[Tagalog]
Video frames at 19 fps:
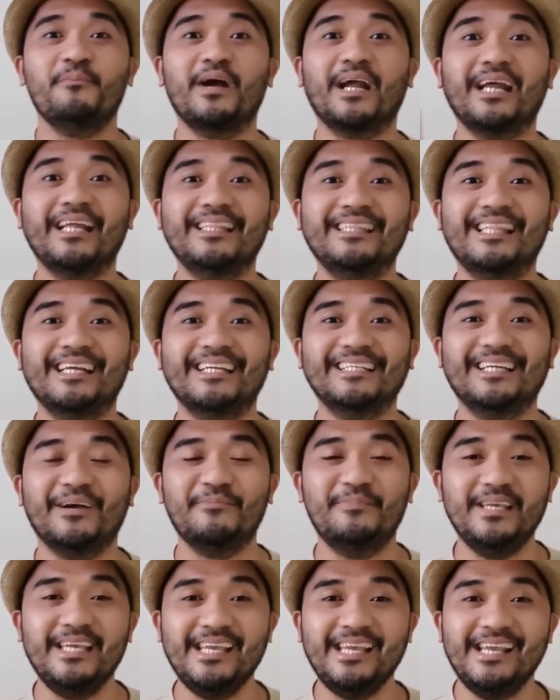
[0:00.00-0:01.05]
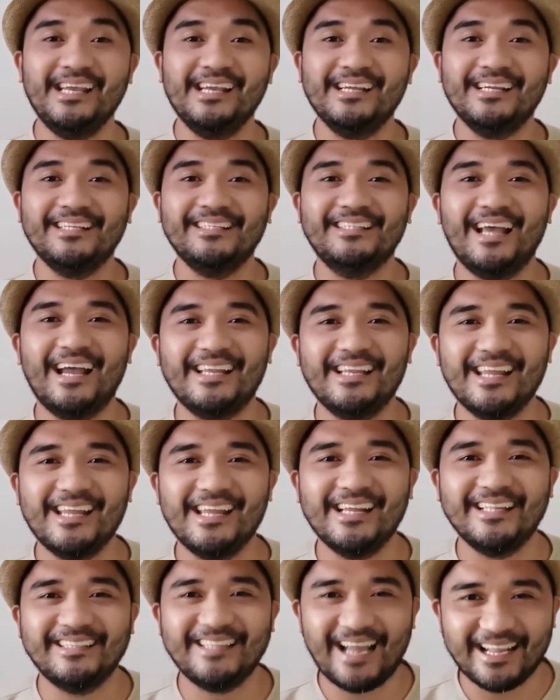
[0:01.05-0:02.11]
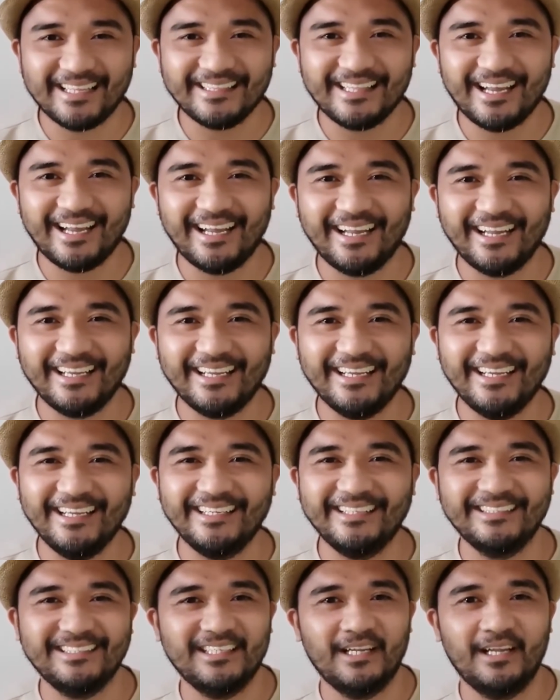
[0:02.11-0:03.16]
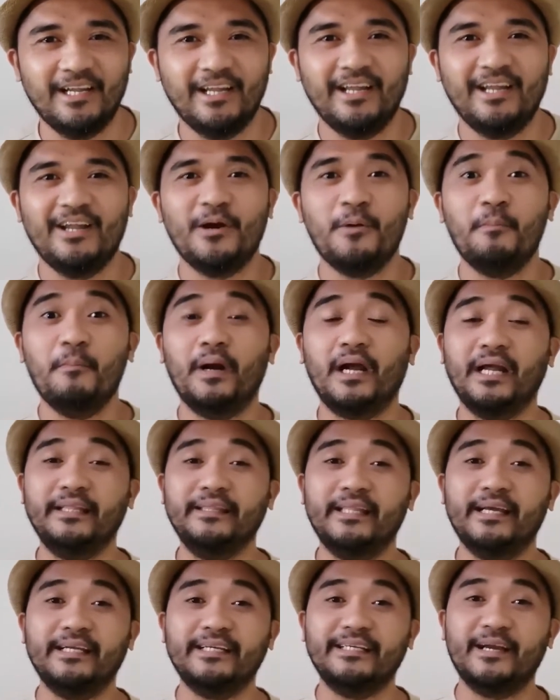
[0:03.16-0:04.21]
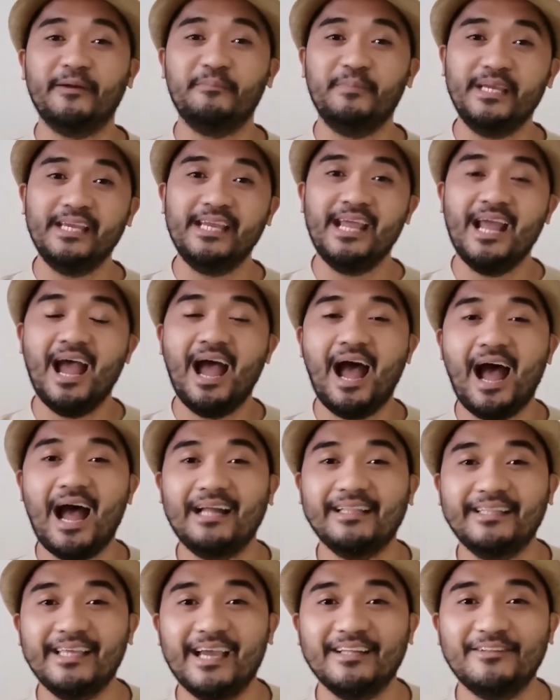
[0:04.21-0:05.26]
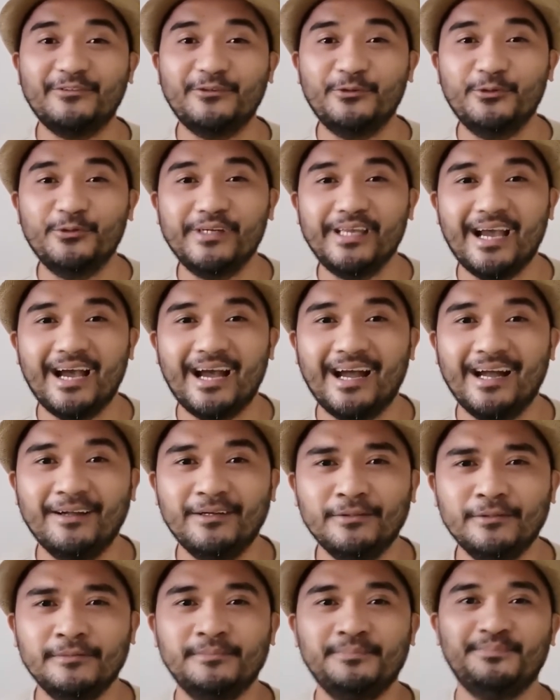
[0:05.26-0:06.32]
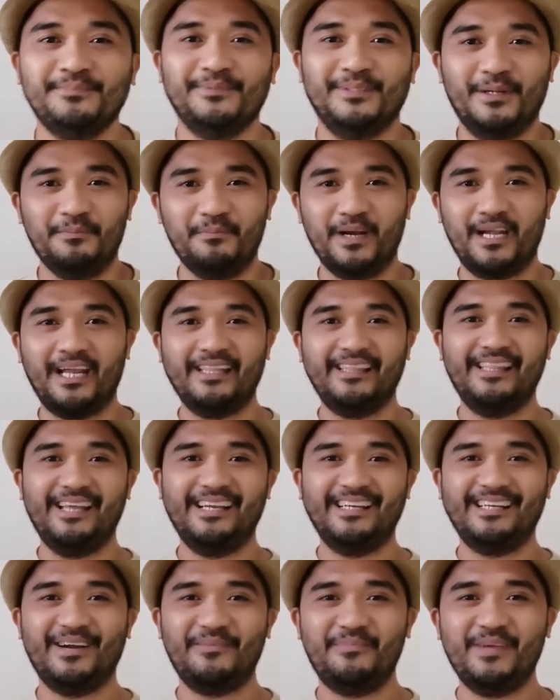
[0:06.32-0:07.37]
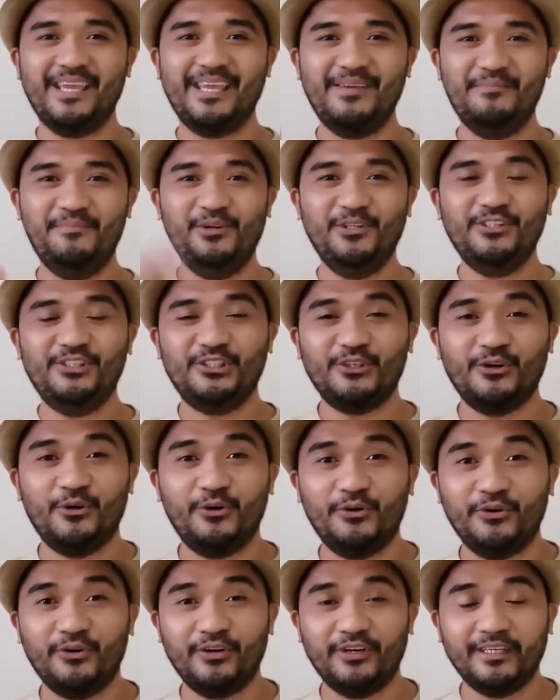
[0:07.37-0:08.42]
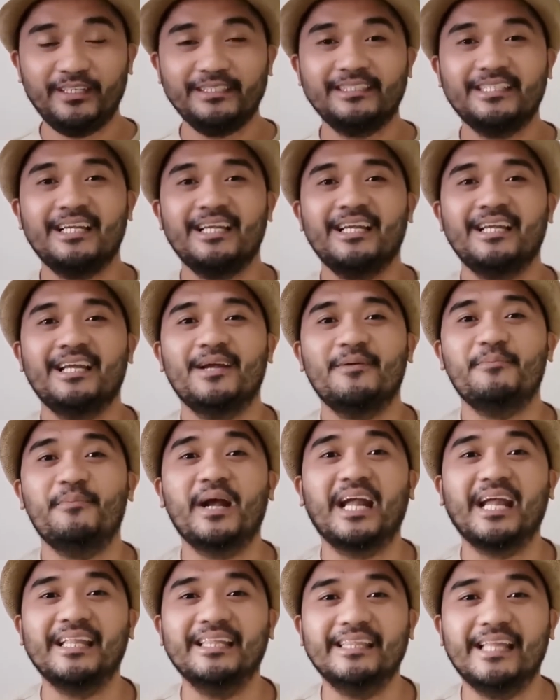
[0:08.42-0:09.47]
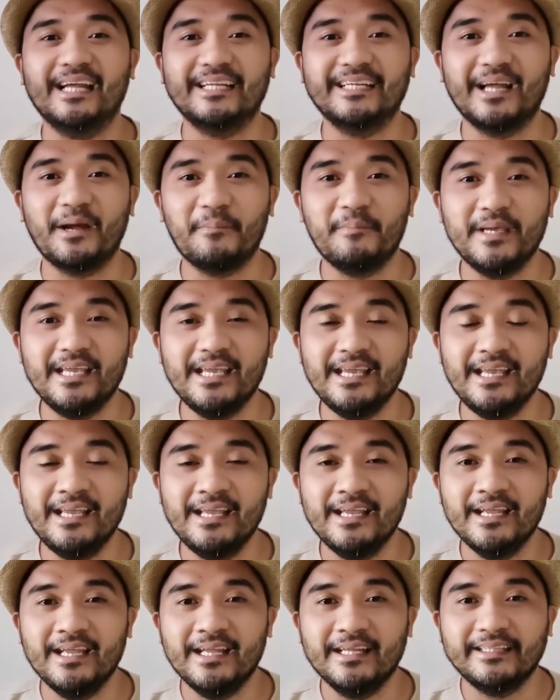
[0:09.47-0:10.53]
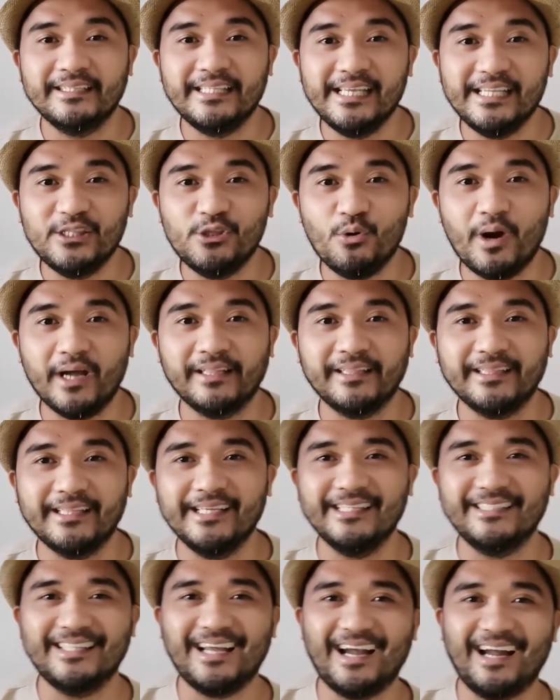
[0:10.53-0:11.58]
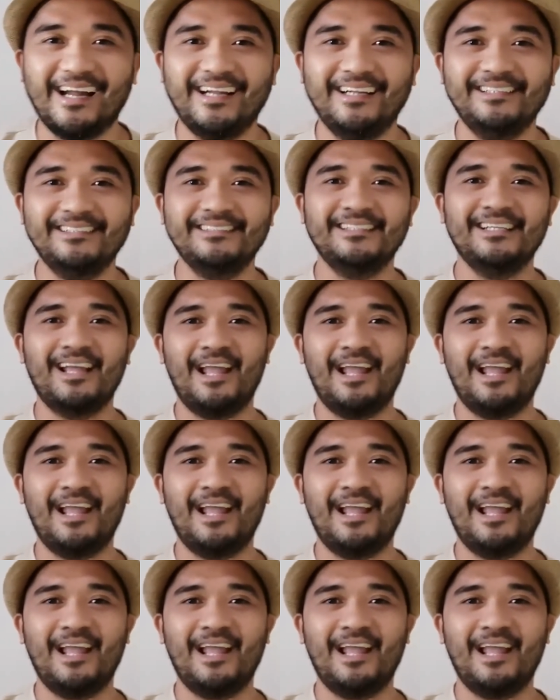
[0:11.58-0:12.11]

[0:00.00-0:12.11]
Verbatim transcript: Magandang gabi nanay at tatay. Magandang gabi ate at kuya. Magandang gabi bunso. Magandang gabi tito at tita.